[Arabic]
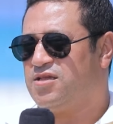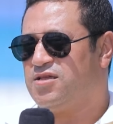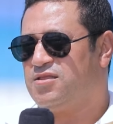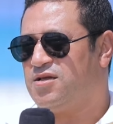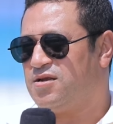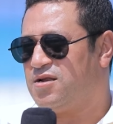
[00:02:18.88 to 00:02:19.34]

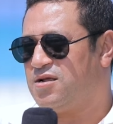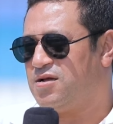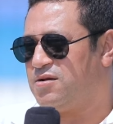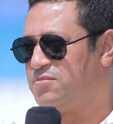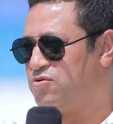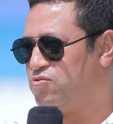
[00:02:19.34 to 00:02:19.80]
جدا ان
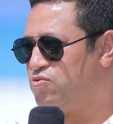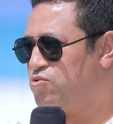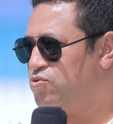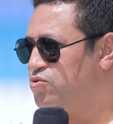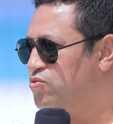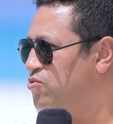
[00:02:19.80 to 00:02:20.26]
انا
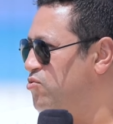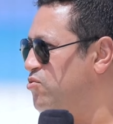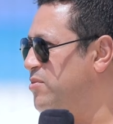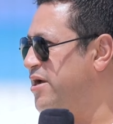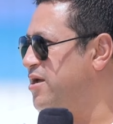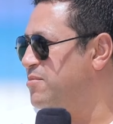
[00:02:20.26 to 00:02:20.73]
موجود
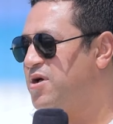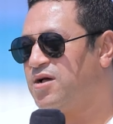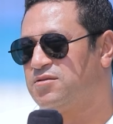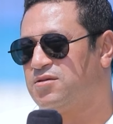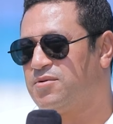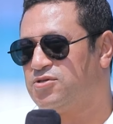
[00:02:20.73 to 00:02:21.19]
ومعايا مها
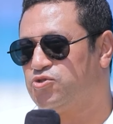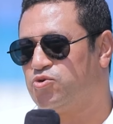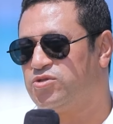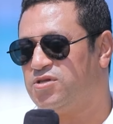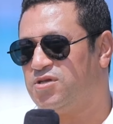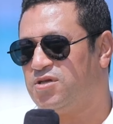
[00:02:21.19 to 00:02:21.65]
طبعا
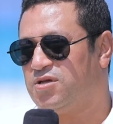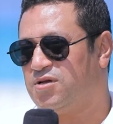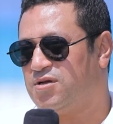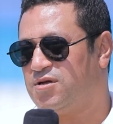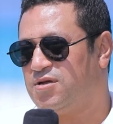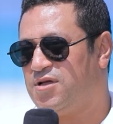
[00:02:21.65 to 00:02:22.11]
زوجتي
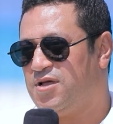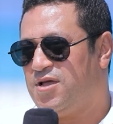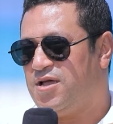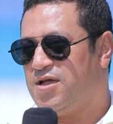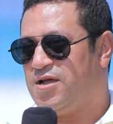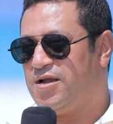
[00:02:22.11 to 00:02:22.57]

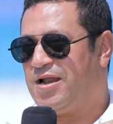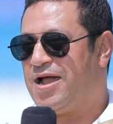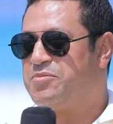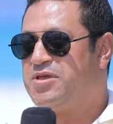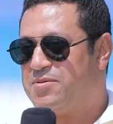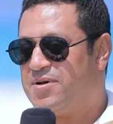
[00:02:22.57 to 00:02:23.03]

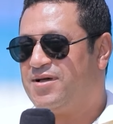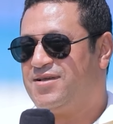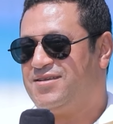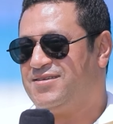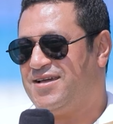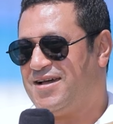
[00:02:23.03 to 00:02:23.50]
الحبيبه
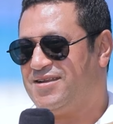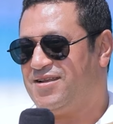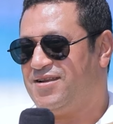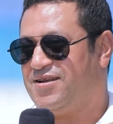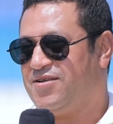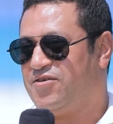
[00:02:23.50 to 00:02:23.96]
يعني
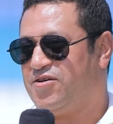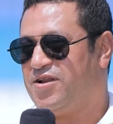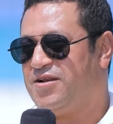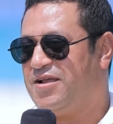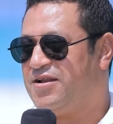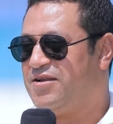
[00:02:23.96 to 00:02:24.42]
طبعا.
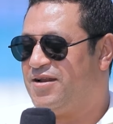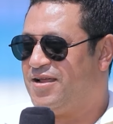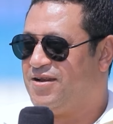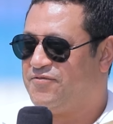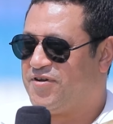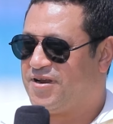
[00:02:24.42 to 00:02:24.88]

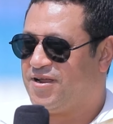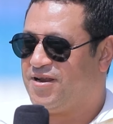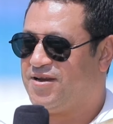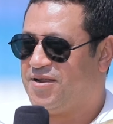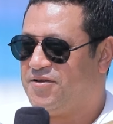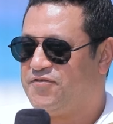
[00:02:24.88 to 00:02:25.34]
الفرق
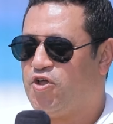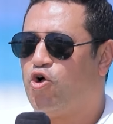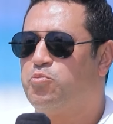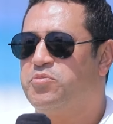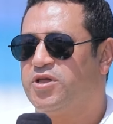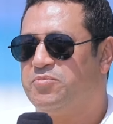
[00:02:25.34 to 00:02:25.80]
ان في
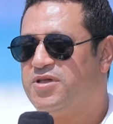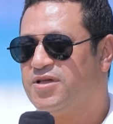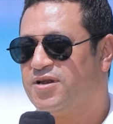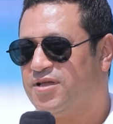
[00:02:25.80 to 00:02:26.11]
حب كبير